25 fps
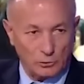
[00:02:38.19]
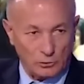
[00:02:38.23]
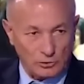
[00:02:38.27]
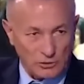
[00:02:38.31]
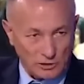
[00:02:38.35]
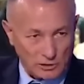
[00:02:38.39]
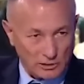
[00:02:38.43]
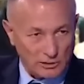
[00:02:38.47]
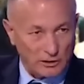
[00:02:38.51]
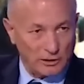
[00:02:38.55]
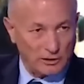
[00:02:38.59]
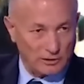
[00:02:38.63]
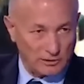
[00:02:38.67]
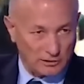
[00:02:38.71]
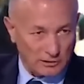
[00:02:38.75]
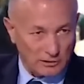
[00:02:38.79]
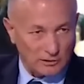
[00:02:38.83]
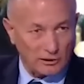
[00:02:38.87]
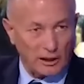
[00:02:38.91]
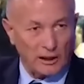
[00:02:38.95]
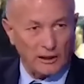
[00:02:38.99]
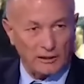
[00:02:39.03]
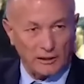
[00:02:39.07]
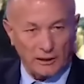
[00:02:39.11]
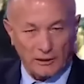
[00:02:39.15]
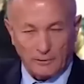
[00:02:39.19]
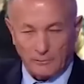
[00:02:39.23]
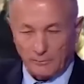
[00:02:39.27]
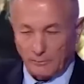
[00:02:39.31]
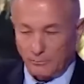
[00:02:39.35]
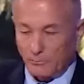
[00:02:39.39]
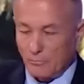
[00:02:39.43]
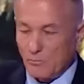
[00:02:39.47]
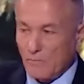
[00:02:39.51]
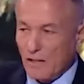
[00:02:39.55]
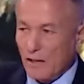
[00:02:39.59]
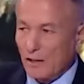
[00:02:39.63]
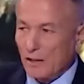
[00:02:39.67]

واخذ القطاع العام